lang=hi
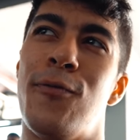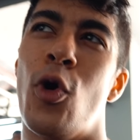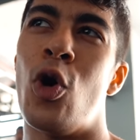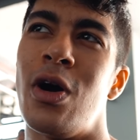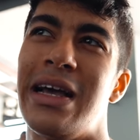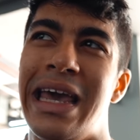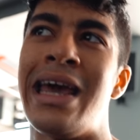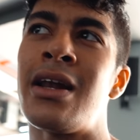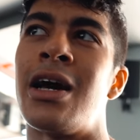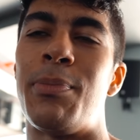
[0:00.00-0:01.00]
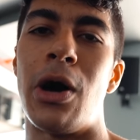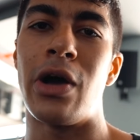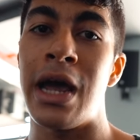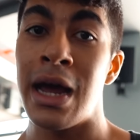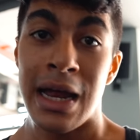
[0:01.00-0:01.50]
वो गेन कर
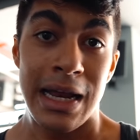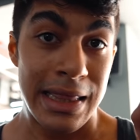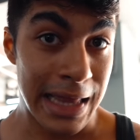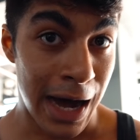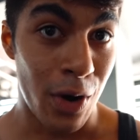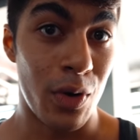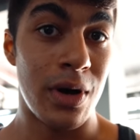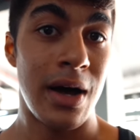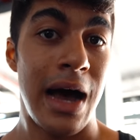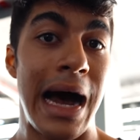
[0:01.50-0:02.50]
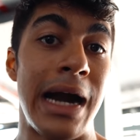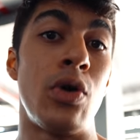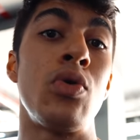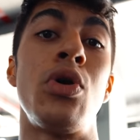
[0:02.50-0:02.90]
पाओगे ना हो आई डोंट